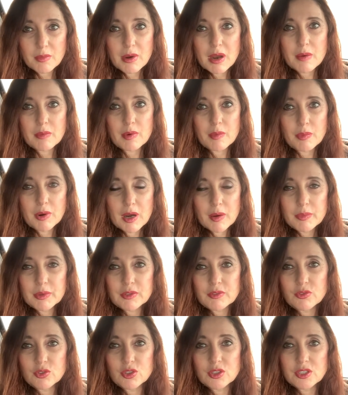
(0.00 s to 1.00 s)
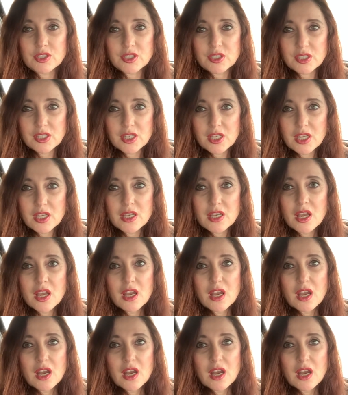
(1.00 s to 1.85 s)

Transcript: Мама, папа, двое детей.